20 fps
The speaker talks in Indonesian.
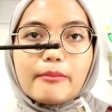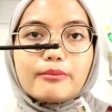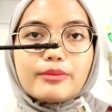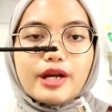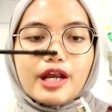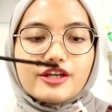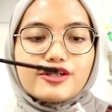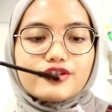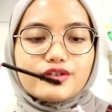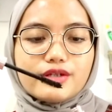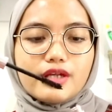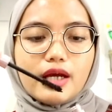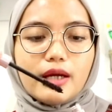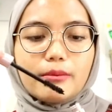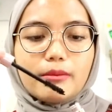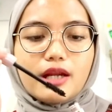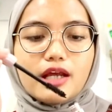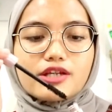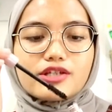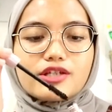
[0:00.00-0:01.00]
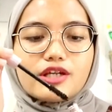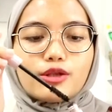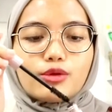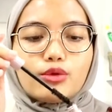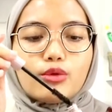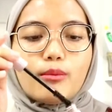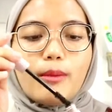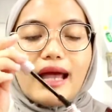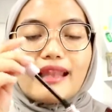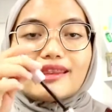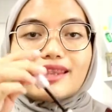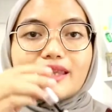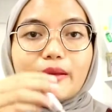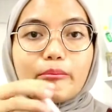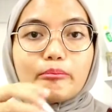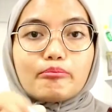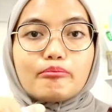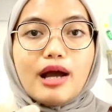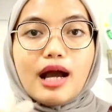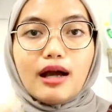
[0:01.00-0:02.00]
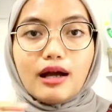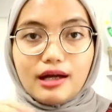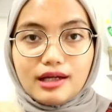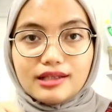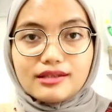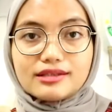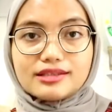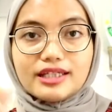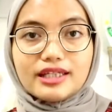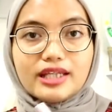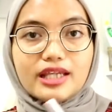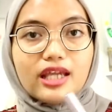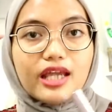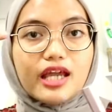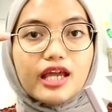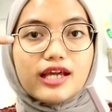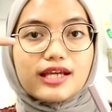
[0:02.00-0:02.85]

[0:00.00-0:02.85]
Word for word: brushnya brushnya tuh mantep banget jadi